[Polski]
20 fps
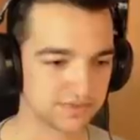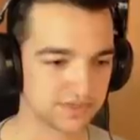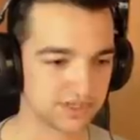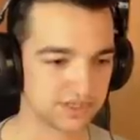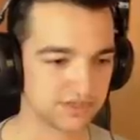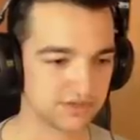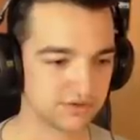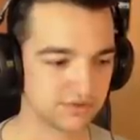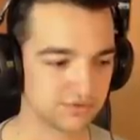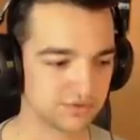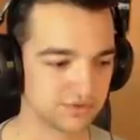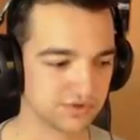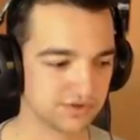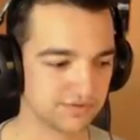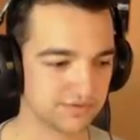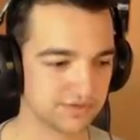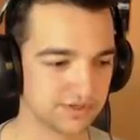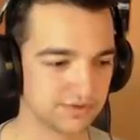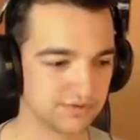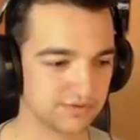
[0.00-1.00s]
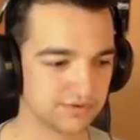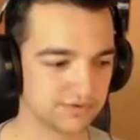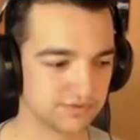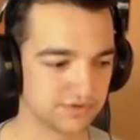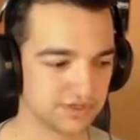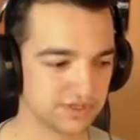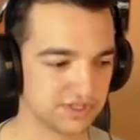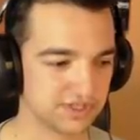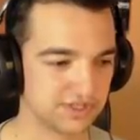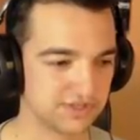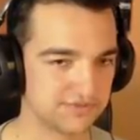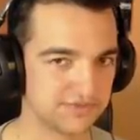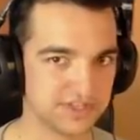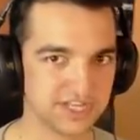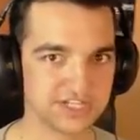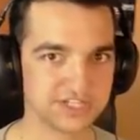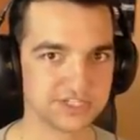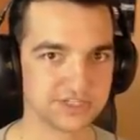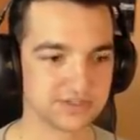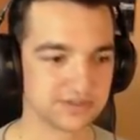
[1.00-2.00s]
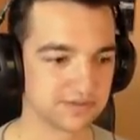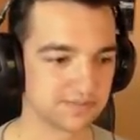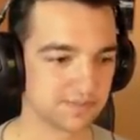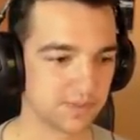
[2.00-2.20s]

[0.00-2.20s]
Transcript: dlatego dużo kawalerów to właśnie drifterzy.